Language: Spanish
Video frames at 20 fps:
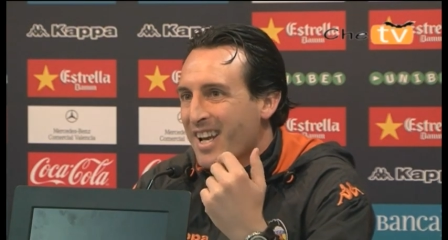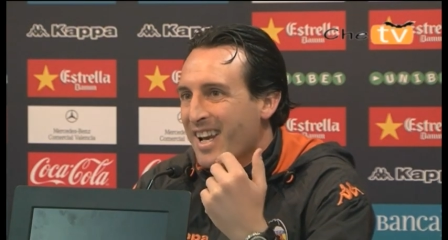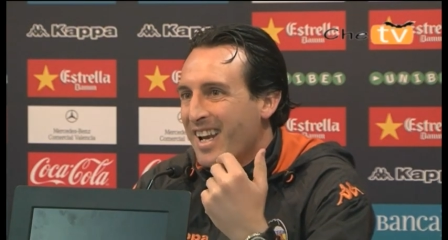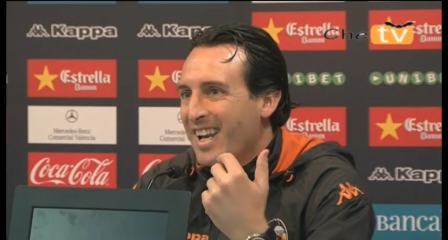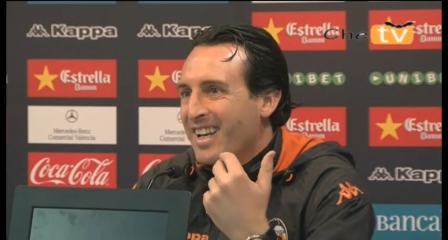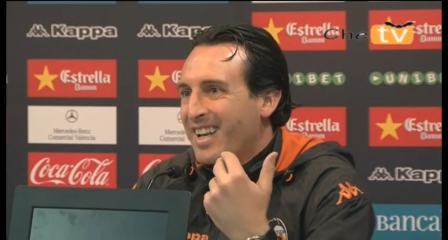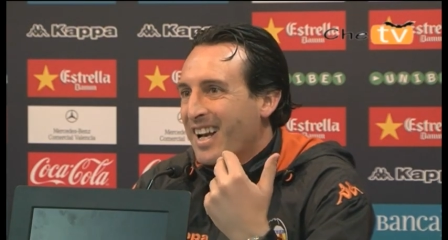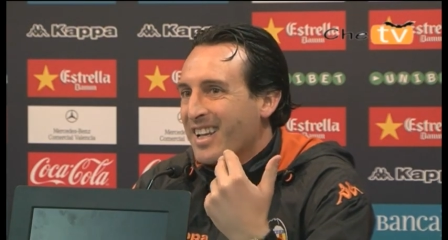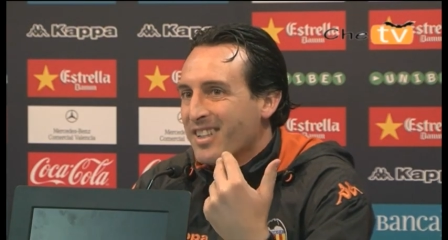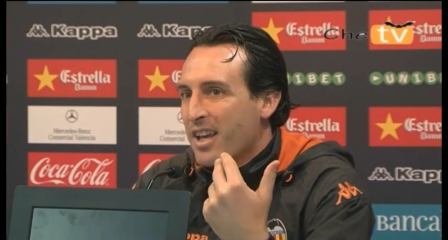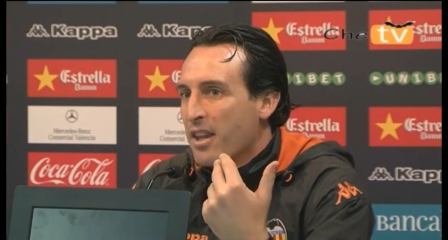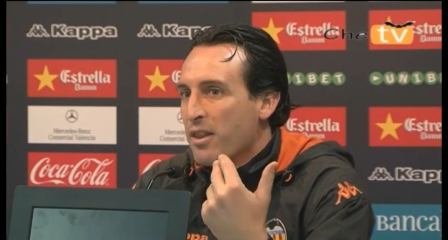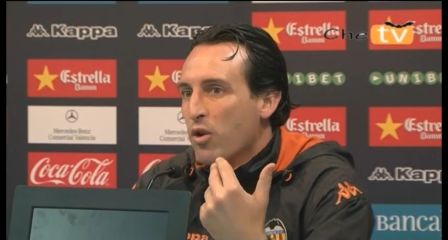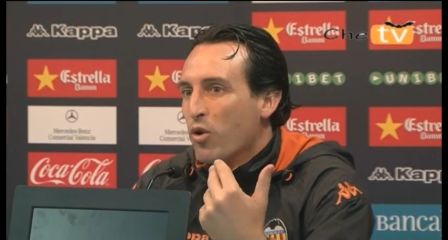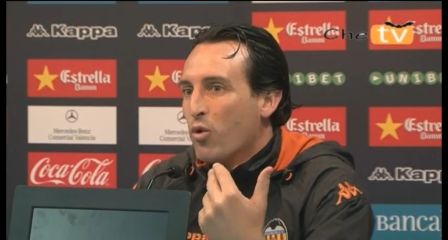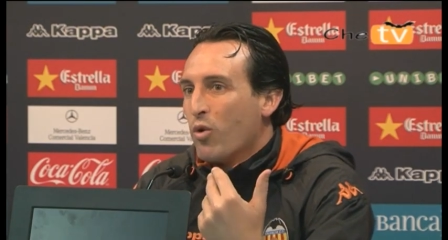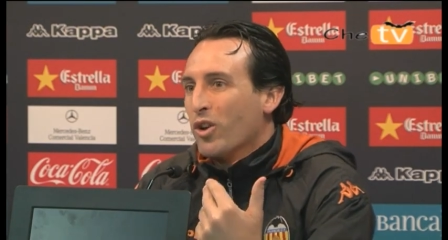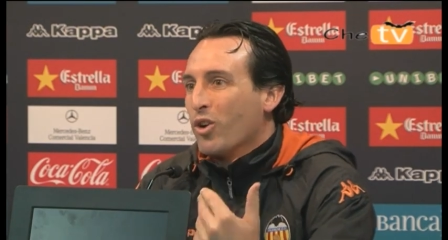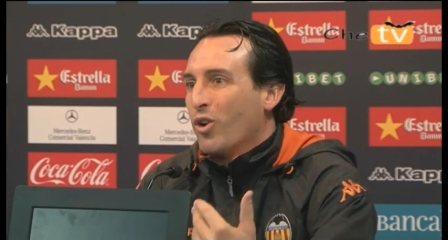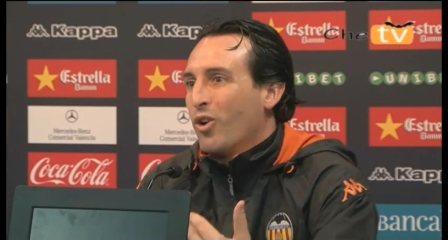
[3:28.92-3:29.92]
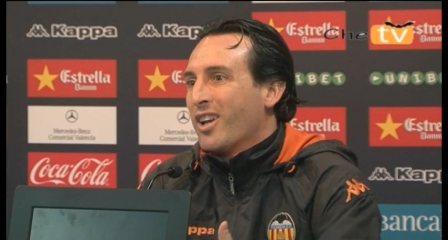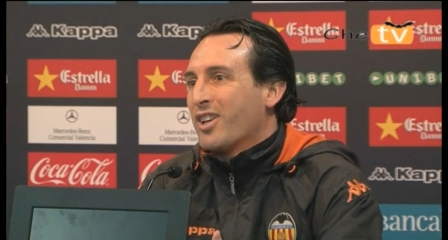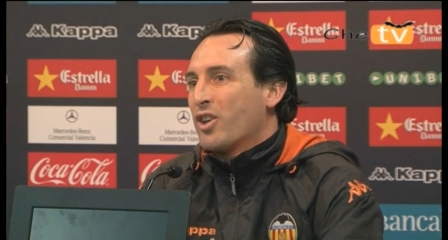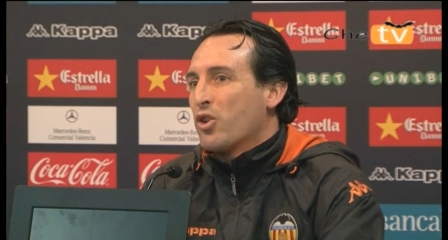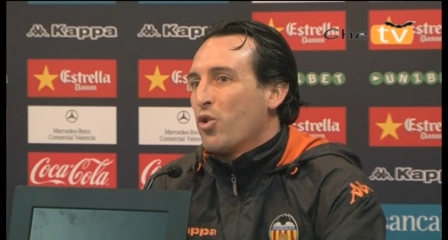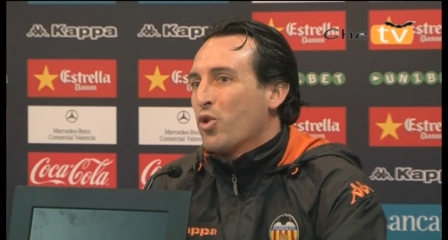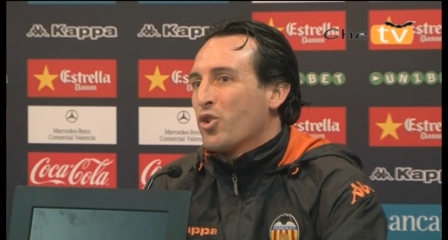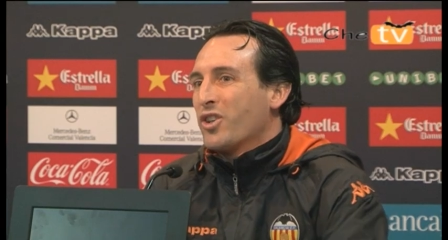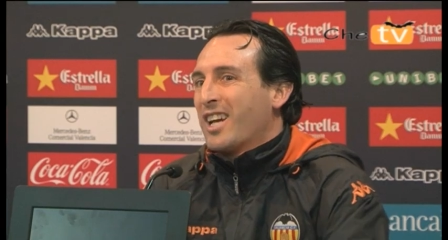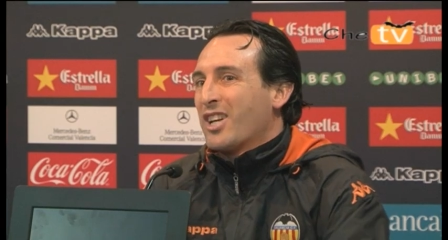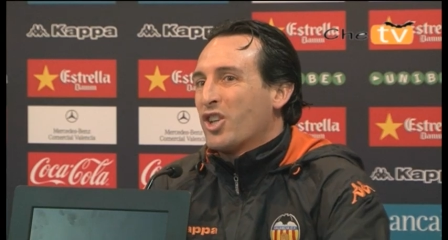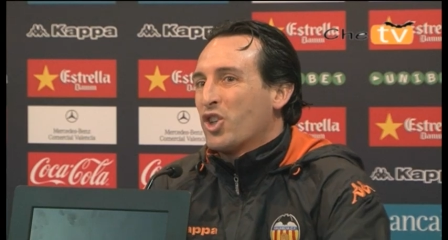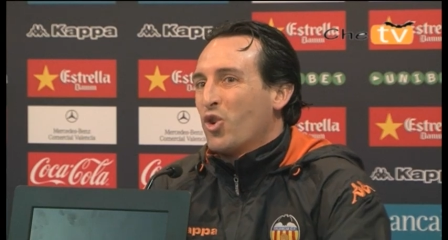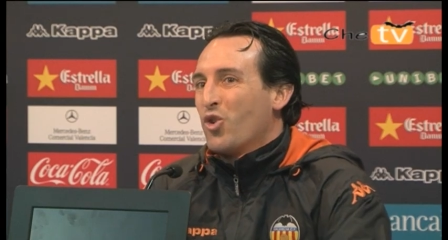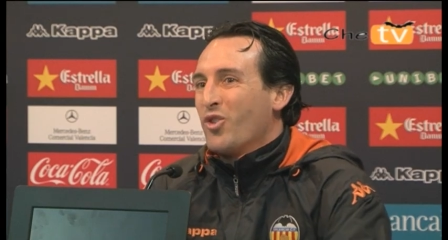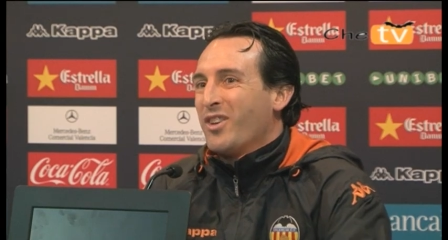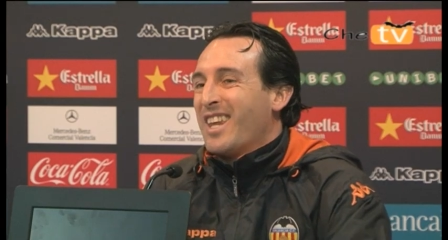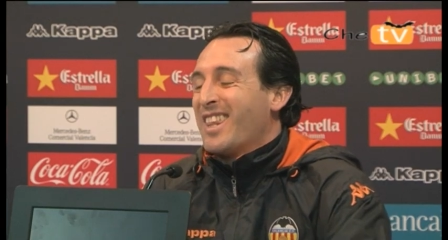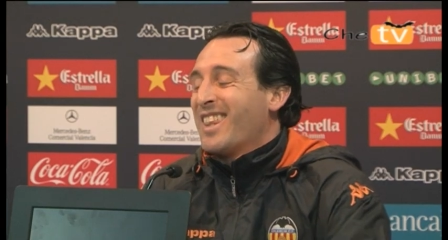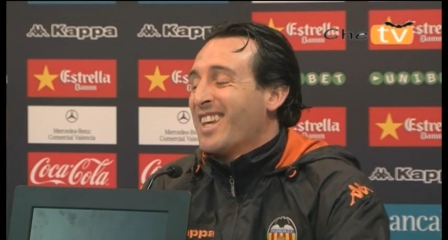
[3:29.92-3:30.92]
el cansancio cuando las cosas
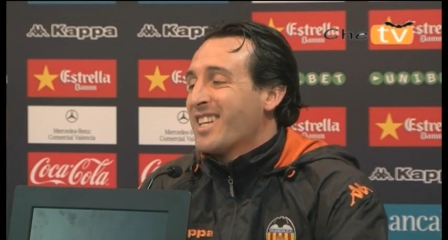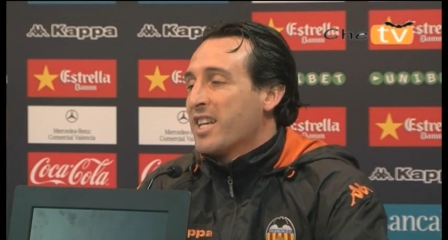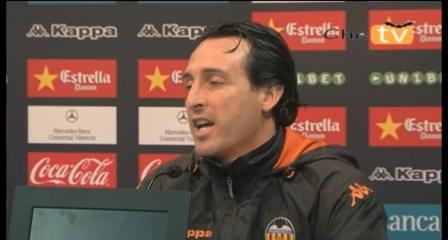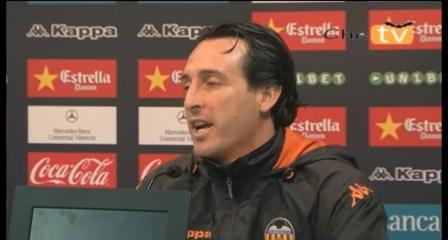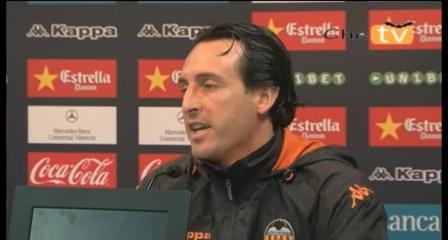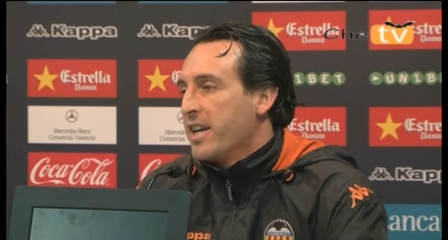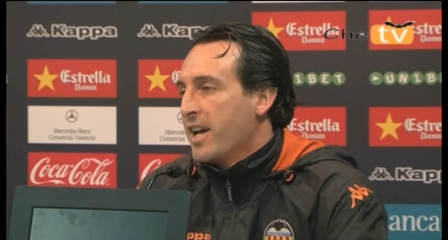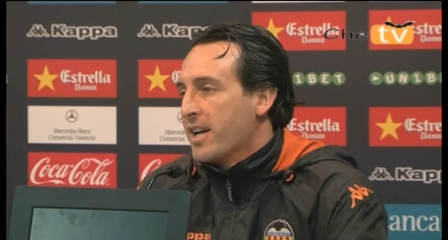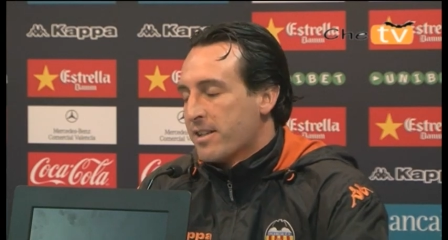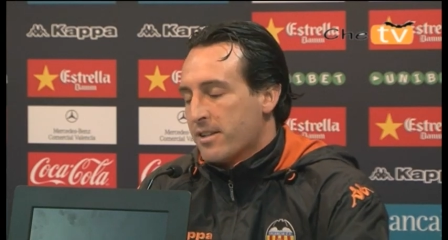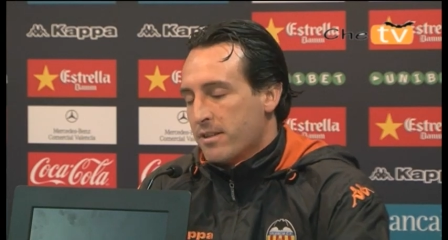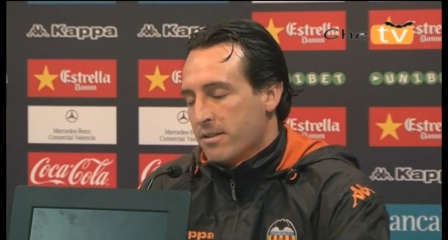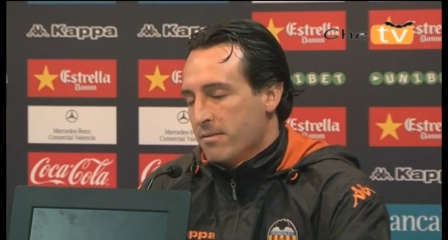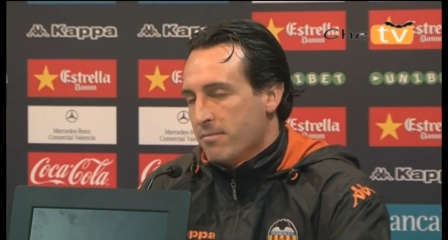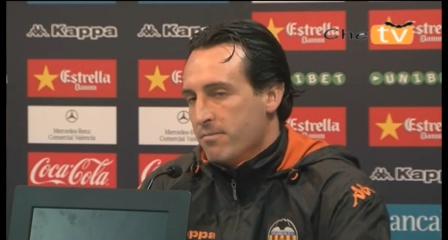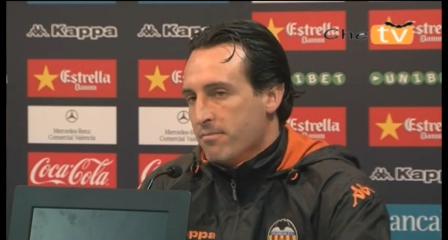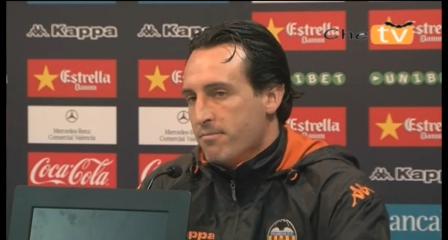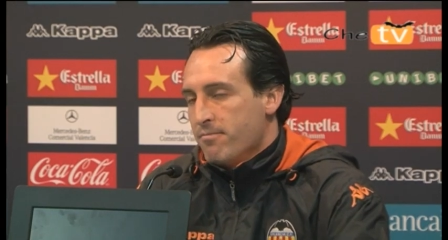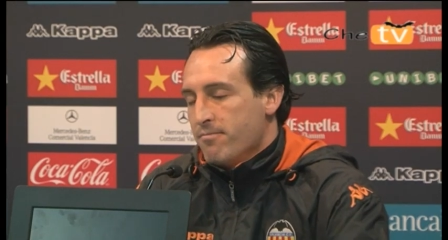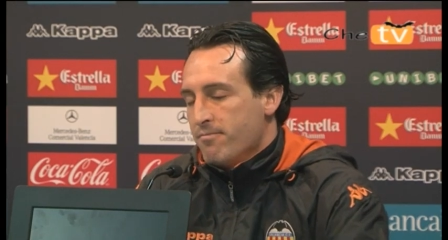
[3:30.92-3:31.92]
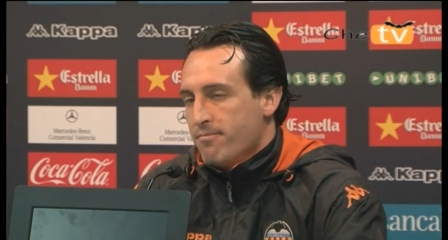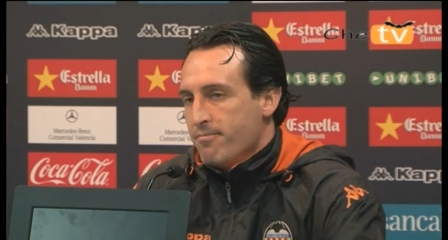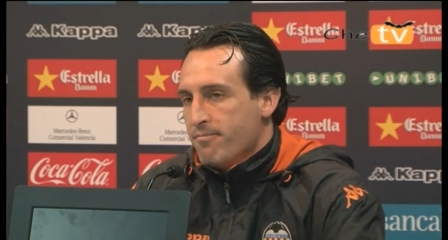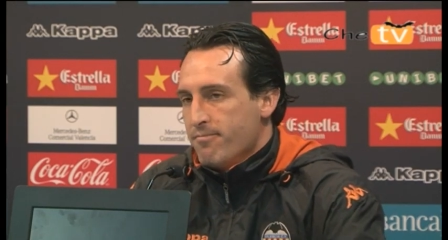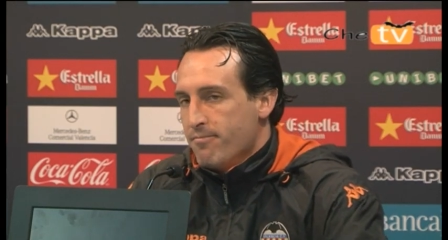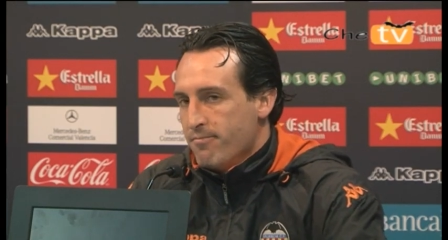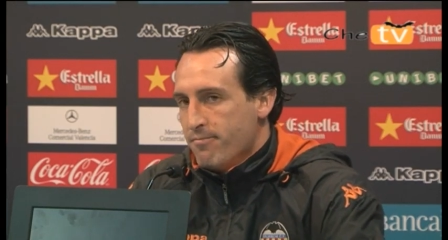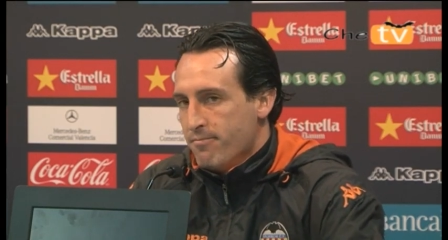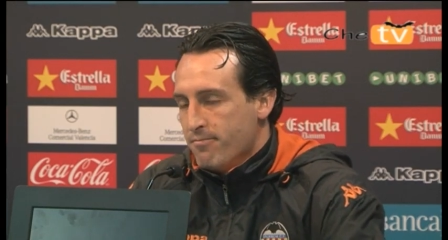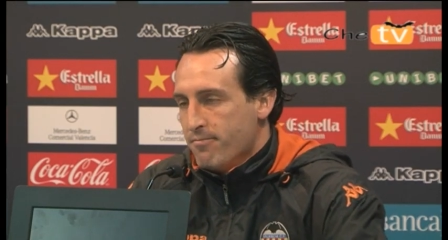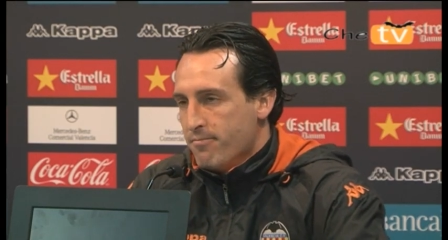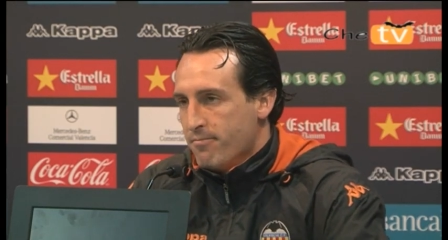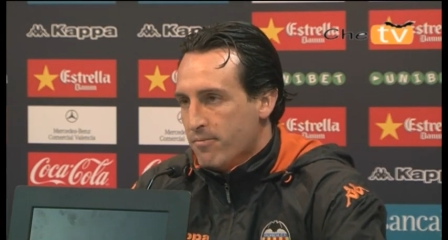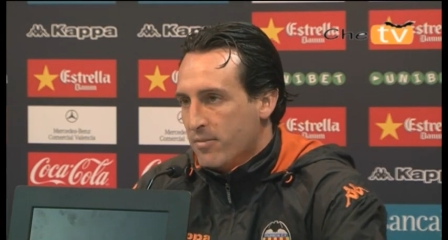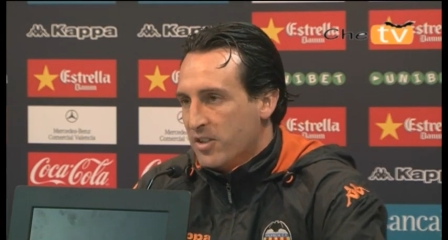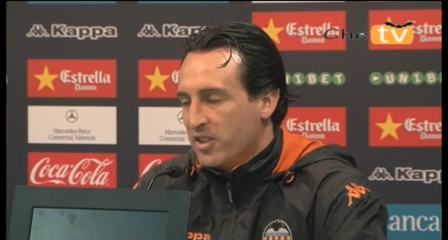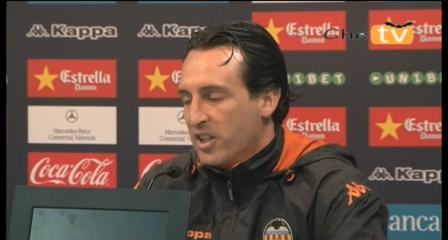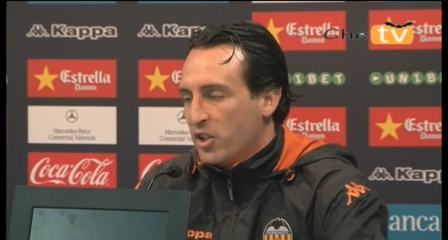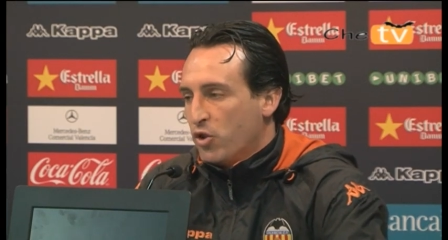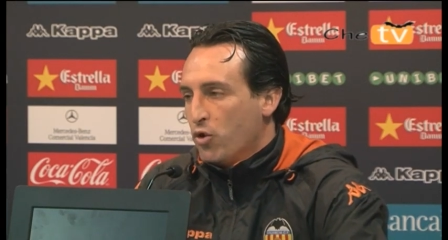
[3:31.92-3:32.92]
son necesarias
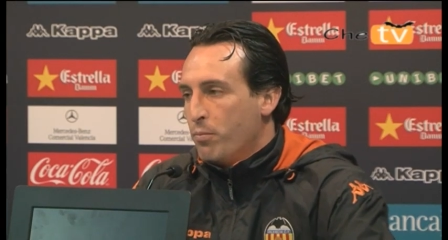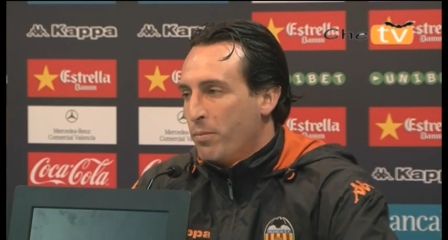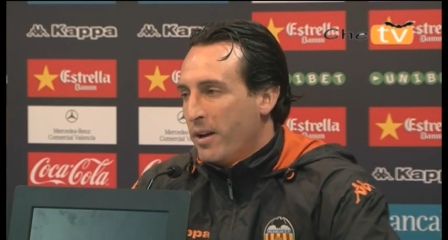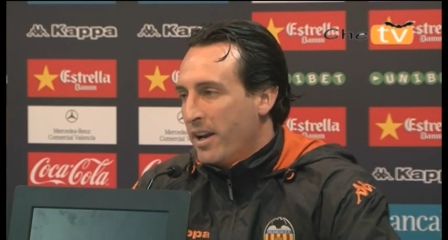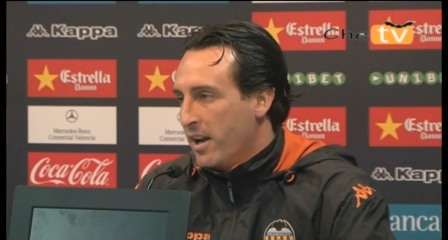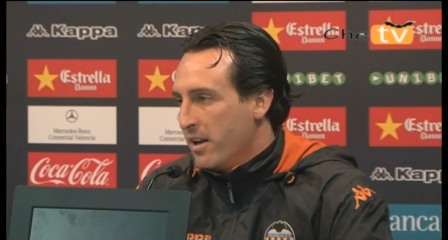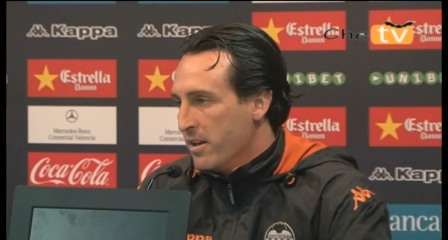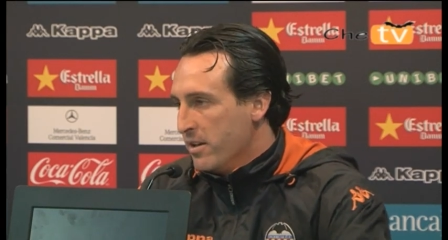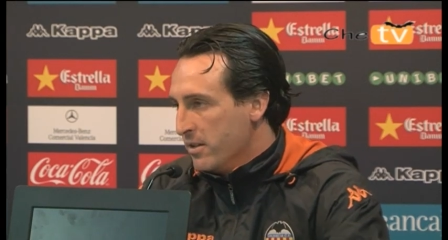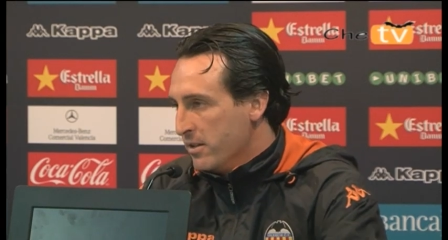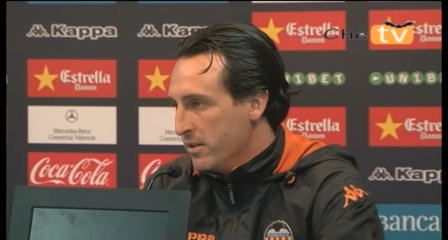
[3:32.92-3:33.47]
mm, se supera.